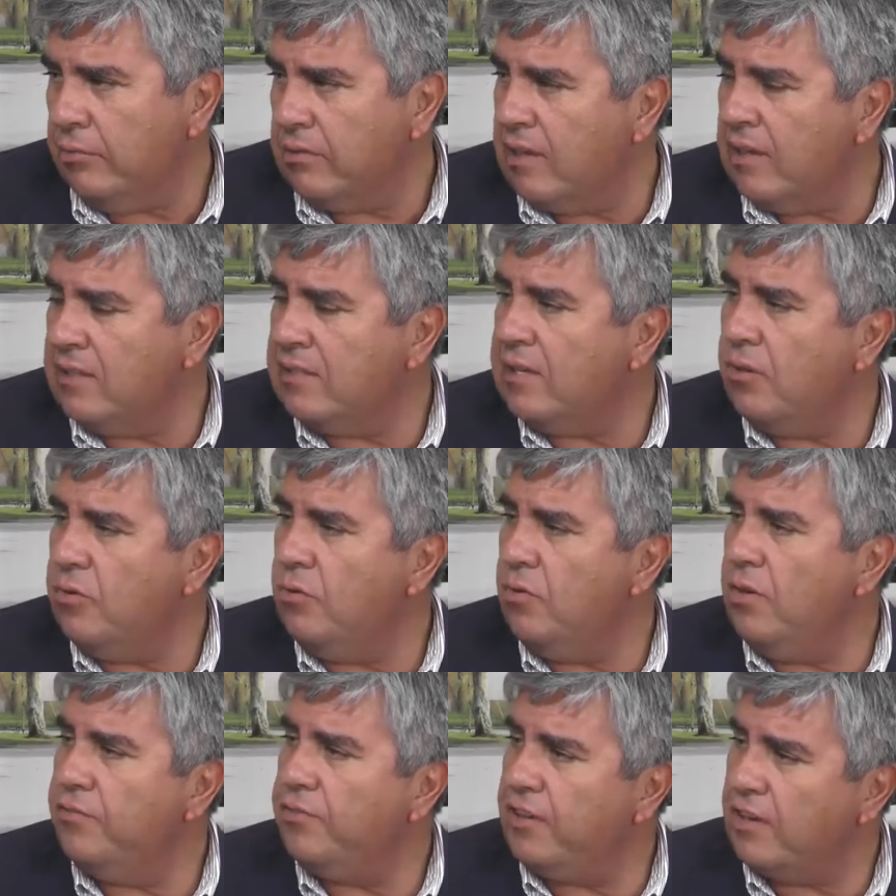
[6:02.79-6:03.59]
bueno, tres
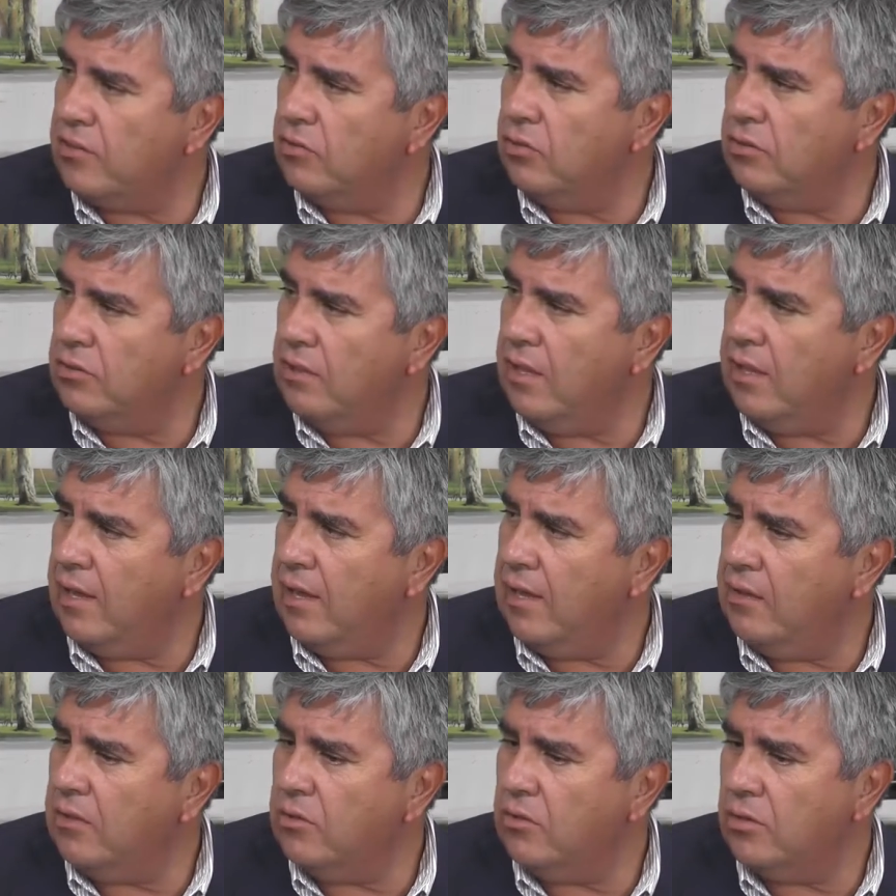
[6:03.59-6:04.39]
años de infracción
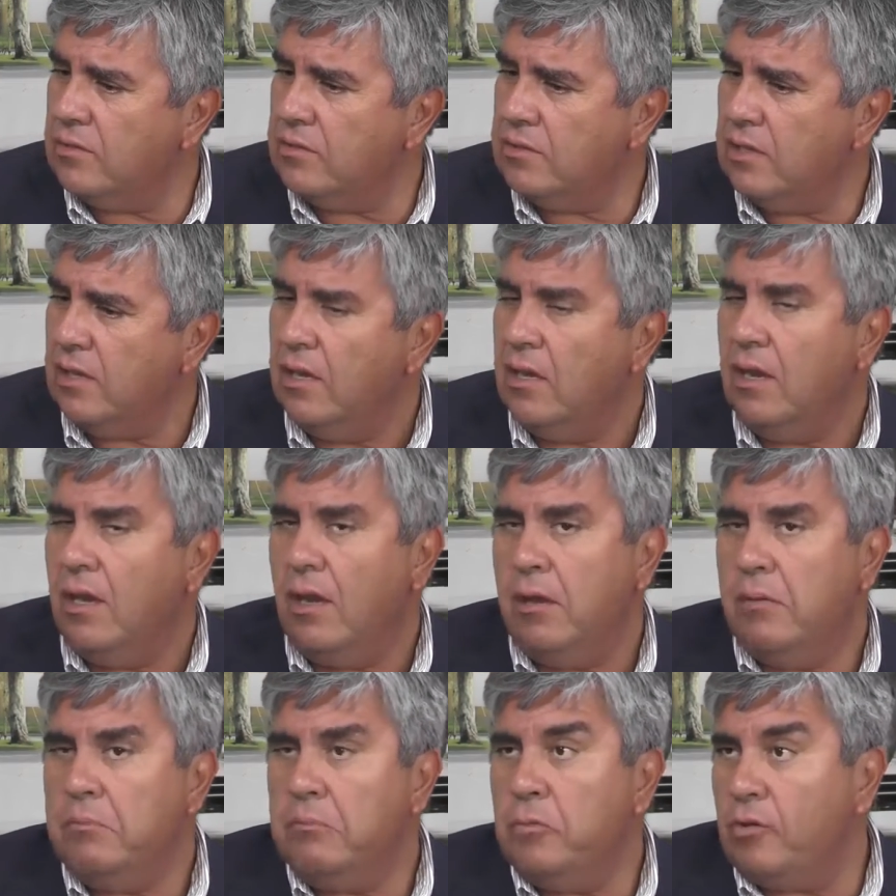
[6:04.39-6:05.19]
desde aquel entonces,
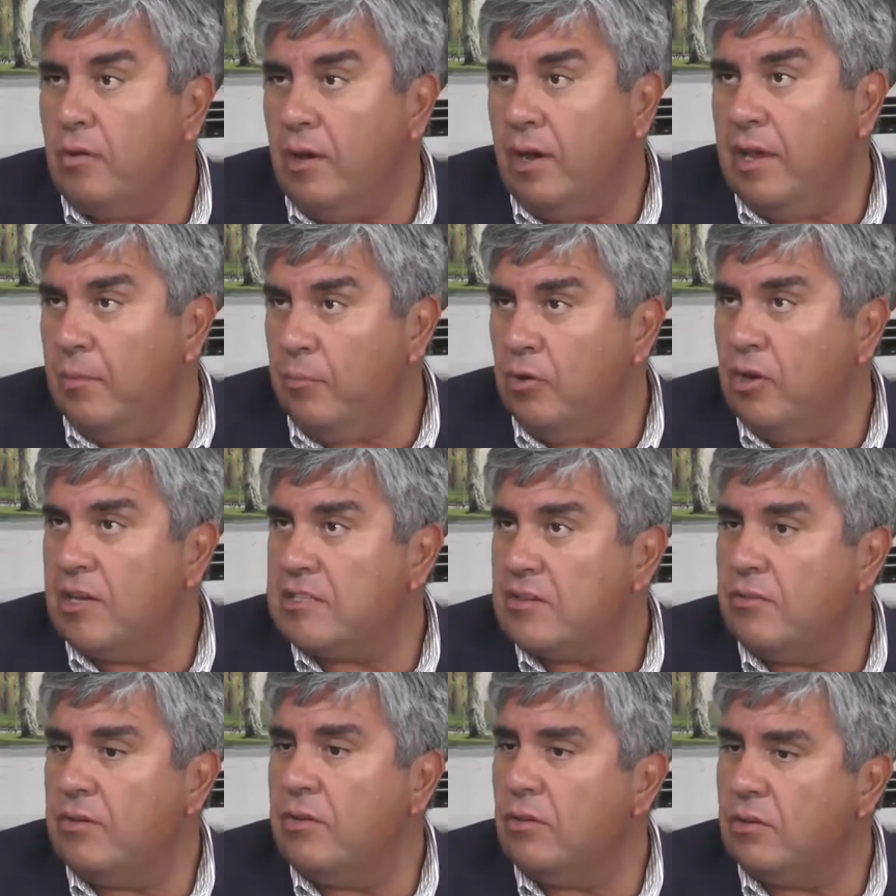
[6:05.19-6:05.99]
nos
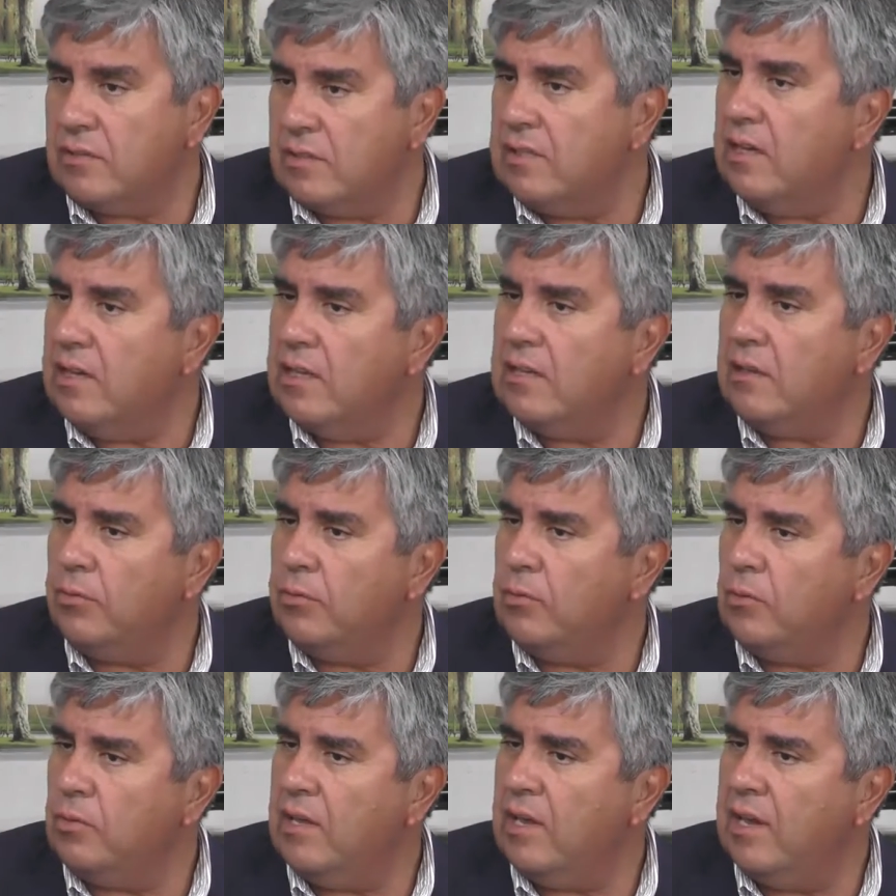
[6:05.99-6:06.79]
hemos atrevido, sí, en
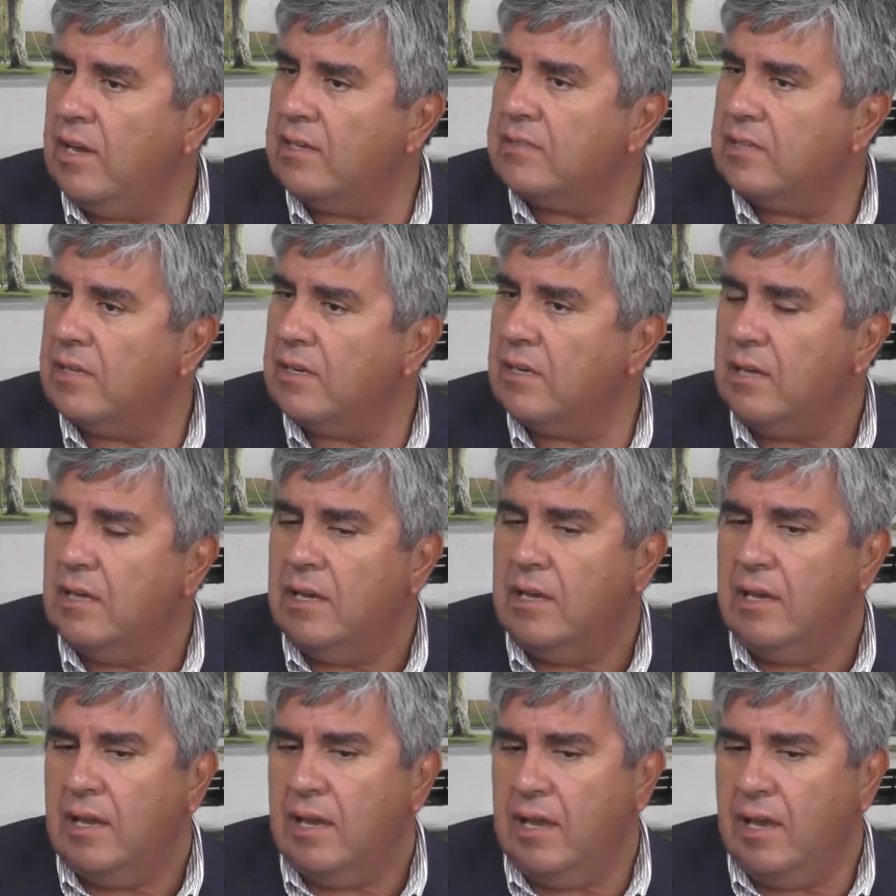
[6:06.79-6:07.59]
esta oportunidad, de
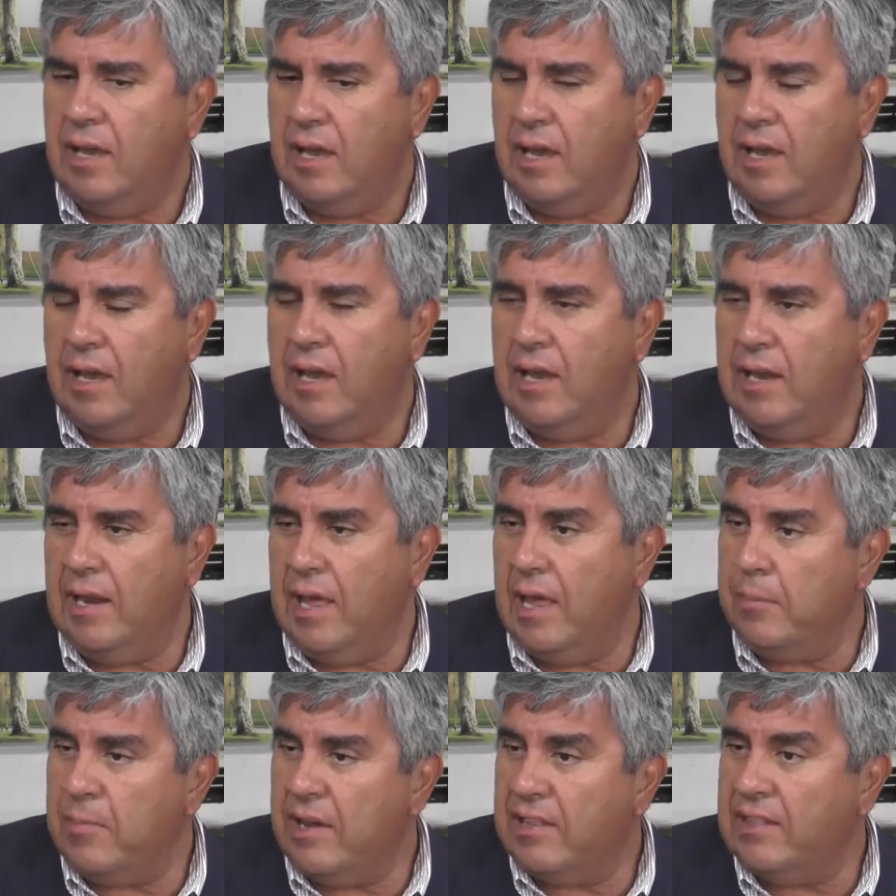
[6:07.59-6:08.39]
hacer
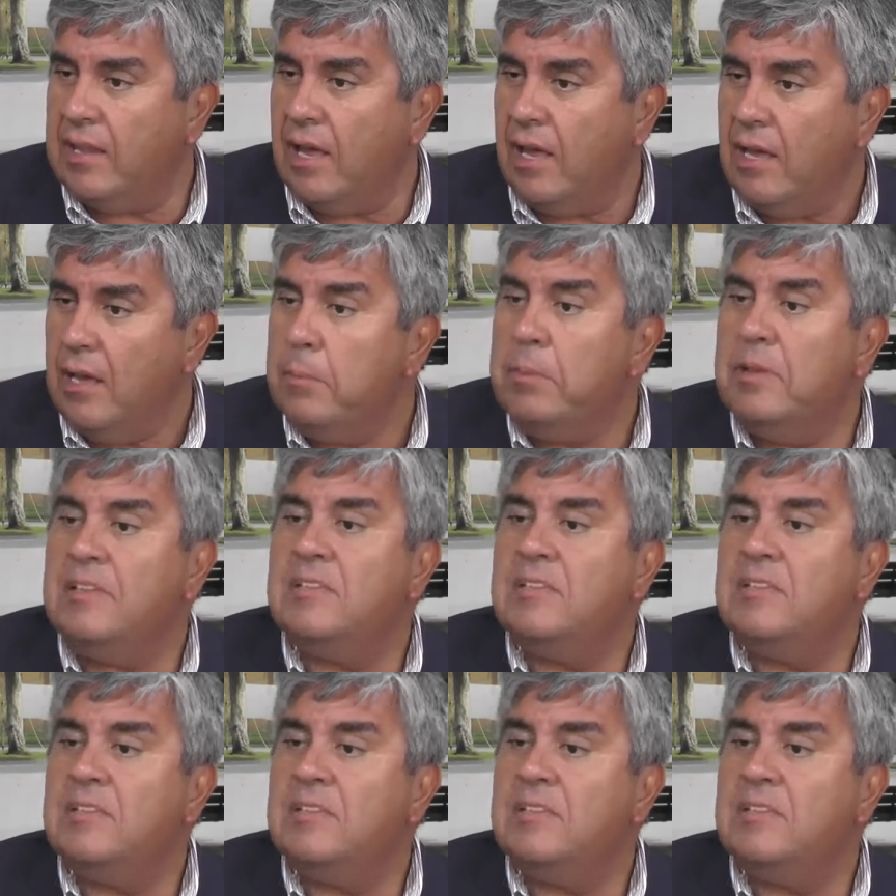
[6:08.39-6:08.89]
eh, la demanda.